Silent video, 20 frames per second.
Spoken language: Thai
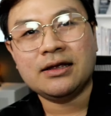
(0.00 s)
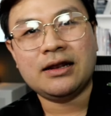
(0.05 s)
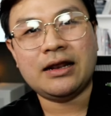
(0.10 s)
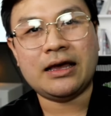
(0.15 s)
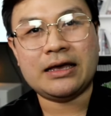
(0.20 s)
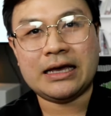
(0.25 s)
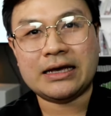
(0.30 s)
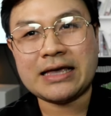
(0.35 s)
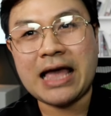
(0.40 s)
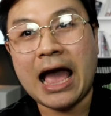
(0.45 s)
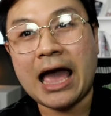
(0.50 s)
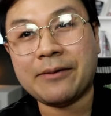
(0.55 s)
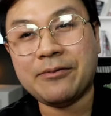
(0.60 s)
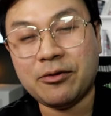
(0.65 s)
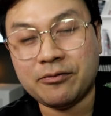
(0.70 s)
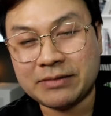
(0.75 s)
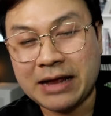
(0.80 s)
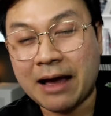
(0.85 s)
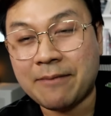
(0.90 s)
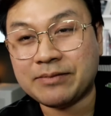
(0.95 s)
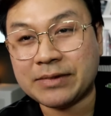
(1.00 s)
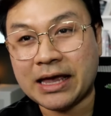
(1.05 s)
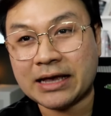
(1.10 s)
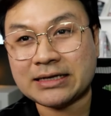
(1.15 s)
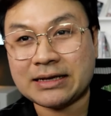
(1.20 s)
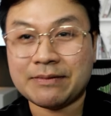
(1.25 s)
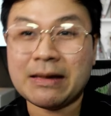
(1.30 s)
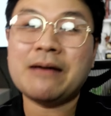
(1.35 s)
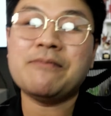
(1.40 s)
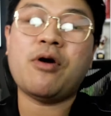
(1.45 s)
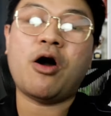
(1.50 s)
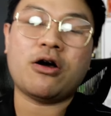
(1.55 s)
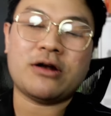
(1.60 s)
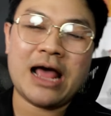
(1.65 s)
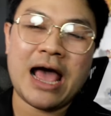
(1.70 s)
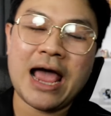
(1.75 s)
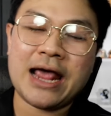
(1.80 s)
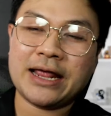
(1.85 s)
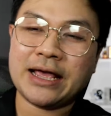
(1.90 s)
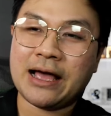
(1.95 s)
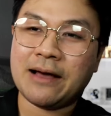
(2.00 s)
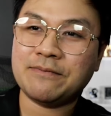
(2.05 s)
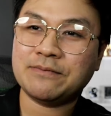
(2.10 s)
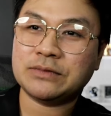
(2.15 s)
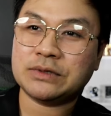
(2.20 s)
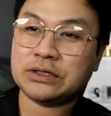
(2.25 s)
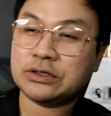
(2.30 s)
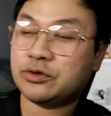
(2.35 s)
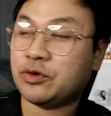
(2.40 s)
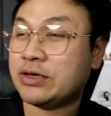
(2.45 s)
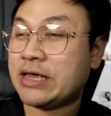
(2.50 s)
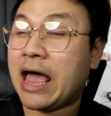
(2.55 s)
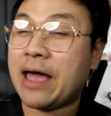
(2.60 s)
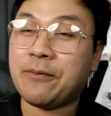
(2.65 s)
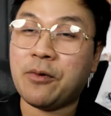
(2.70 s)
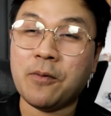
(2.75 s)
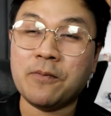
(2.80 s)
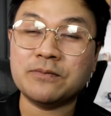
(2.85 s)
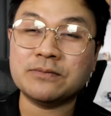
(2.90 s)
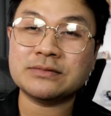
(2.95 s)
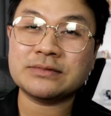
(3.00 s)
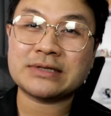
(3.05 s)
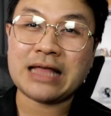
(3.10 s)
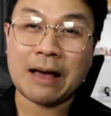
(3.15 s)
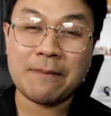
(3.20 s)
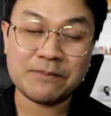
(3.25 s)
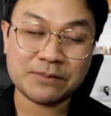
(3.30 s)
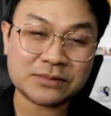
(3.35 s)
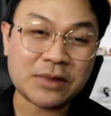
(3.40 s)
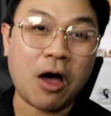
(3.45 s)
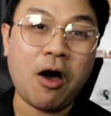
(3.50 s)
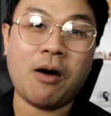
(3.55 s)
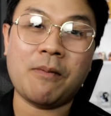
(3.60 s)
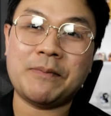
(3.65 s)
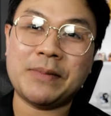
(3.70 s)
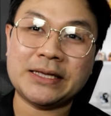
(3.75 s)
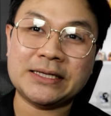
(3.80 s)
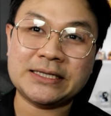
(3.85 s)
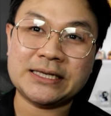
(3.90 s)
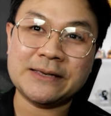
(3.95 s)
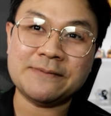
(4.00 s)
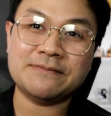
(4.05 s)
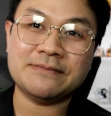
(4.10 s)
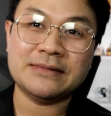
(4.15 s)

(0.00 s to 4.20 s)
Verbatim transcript: และยังอยากให้ผมทำเนี่ยสามารถบอกได้นะครับส่วนใหญ่ผมทำตอบเป็นคลิป